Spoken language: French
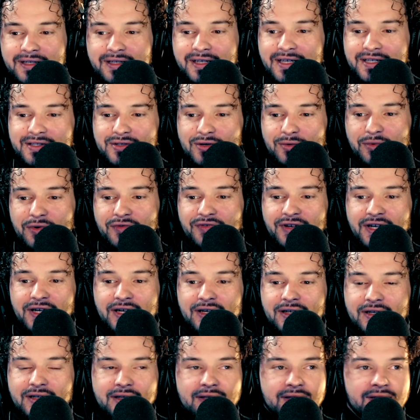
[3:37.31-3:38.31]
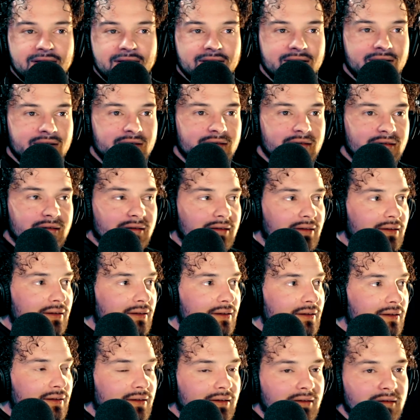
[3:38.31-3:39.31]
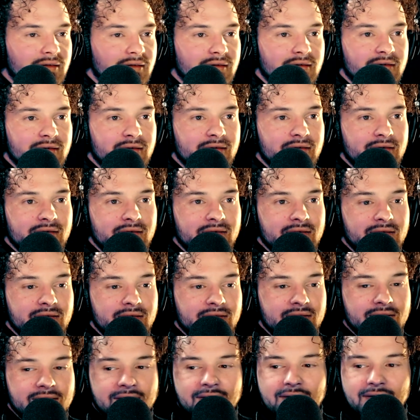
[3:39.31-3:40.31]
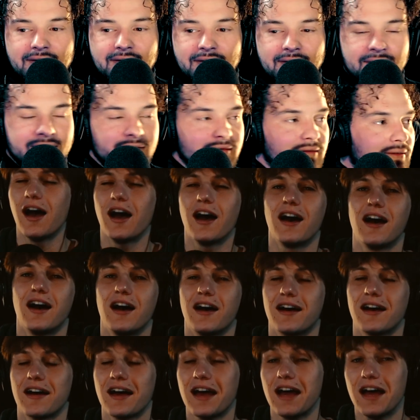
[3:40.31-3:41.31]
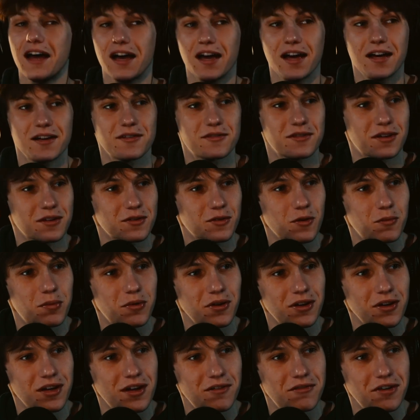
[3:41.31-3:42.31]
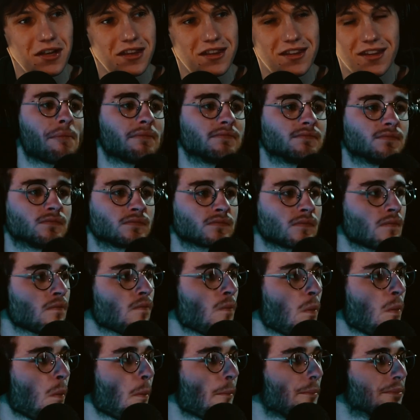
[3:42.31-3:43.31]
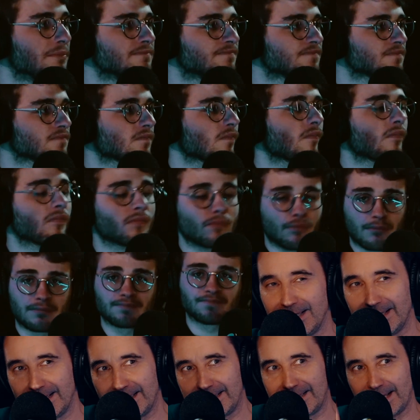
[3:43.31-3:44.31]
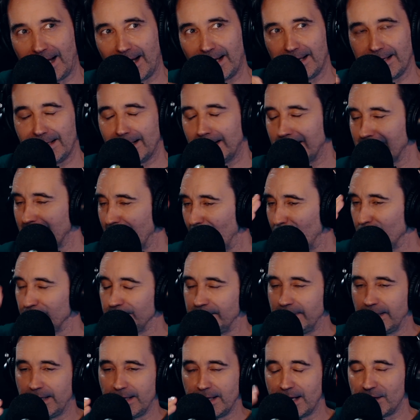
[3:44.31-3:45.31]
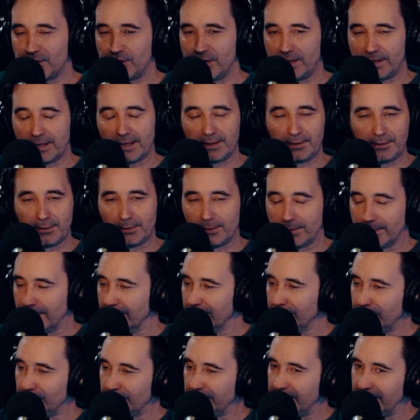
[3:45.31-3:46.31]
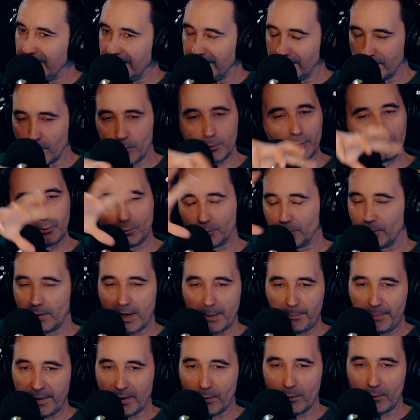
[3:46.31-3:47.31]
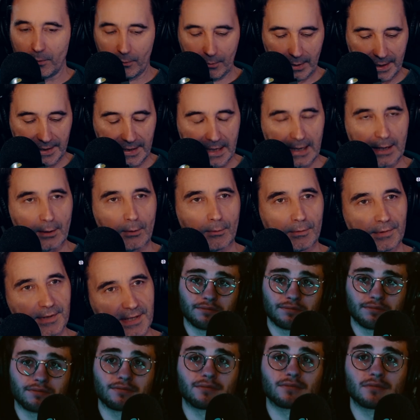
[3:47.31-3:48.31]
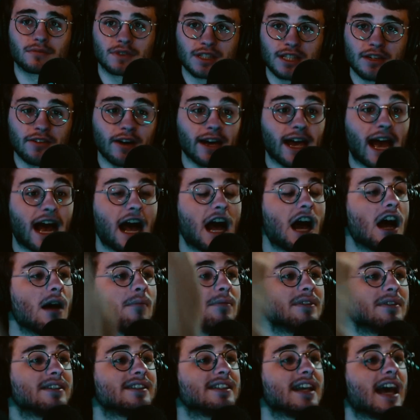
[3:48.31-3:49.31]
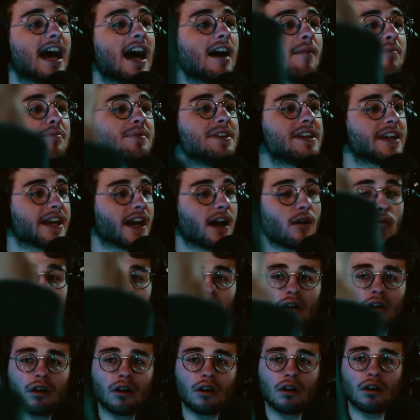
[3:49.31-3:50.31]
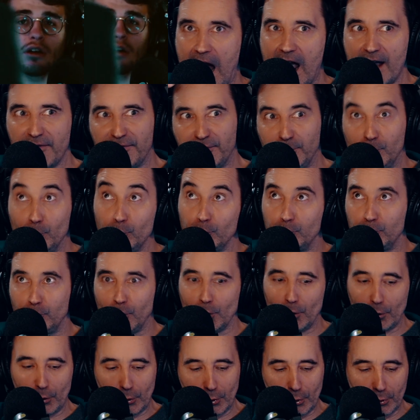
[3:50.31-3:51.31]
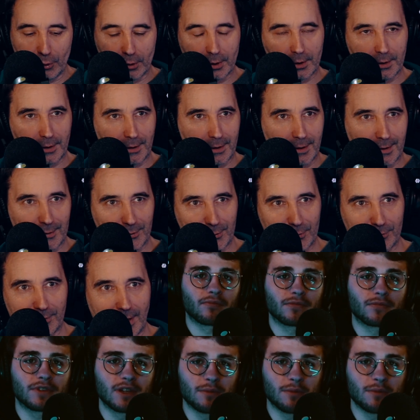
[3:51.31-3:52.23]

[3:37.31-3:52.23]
Qu'est-ce ah, qu'on peut Pascal, faire déjà ah, C'est des agitateurs. Ah, ah, je viens de comprendre la, la bah, dit il bosse, les gars. Tout est carré, hein, la rondelle, l'agitateur, tout est autour de l'apéro. Il y a un concept putain, ici. C'est pas le live douteux, euh, tu vois.